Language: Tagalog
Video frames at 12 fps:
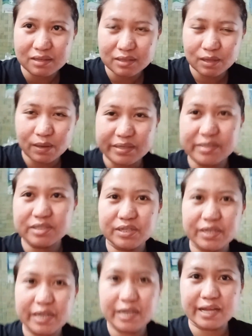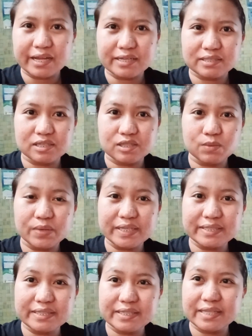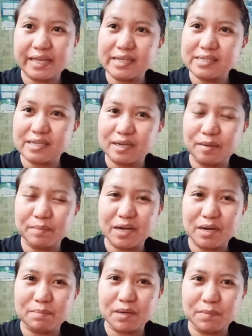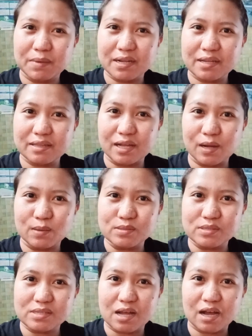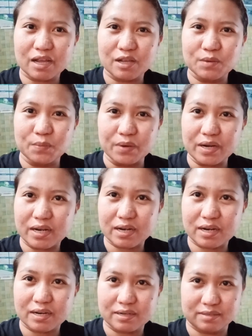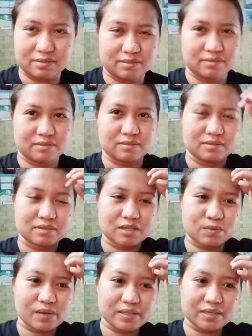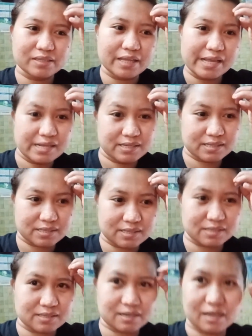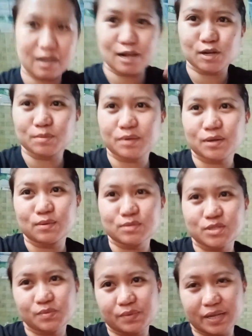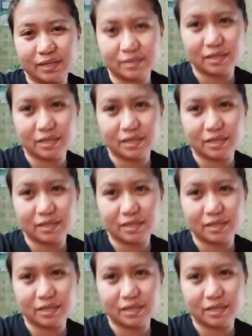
Now, I just realized na 20 days na lang pala pabalik na ako sa aking work. 20 days, kailangan ko mag-lose weight.